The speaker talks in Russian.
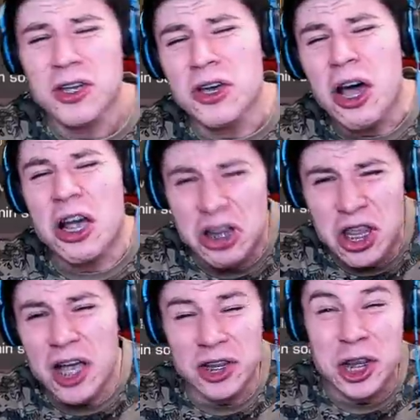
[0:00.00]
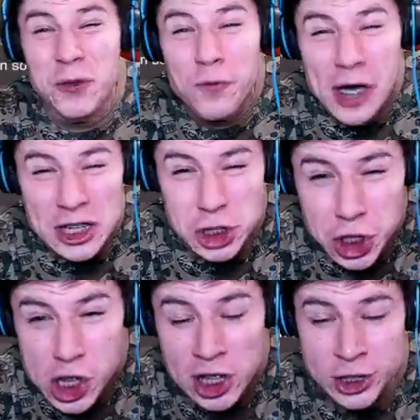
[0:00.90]
как так?
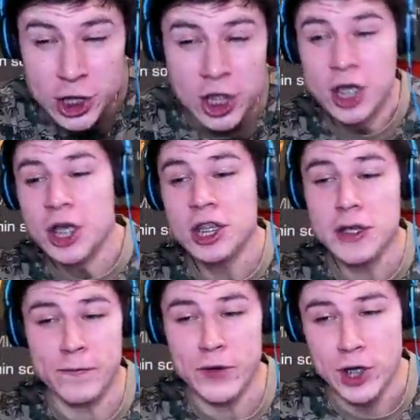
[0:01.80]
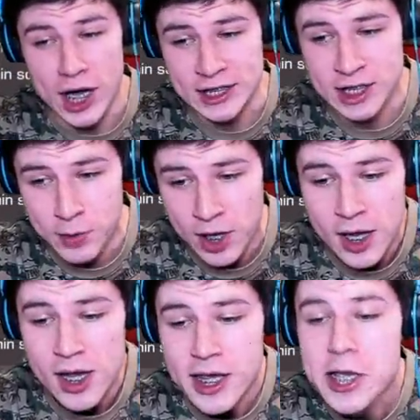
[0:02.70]
2.14! Нифига себе!
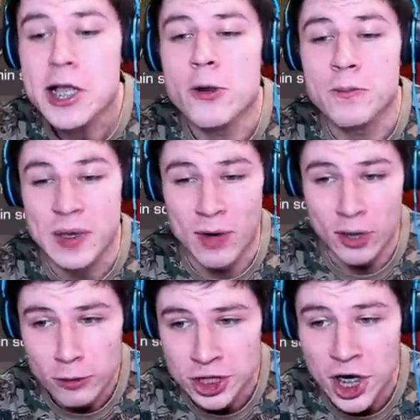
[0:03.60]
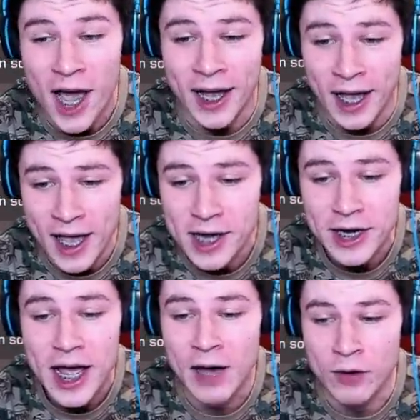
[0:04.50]
И любимое оружие
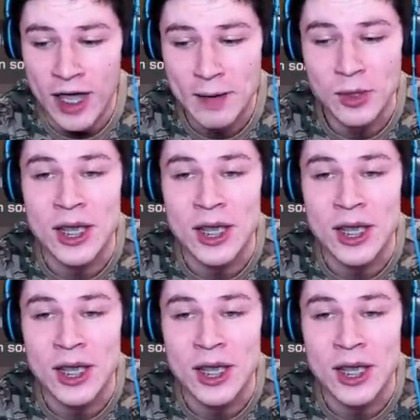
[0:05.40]
АКР, АВМ и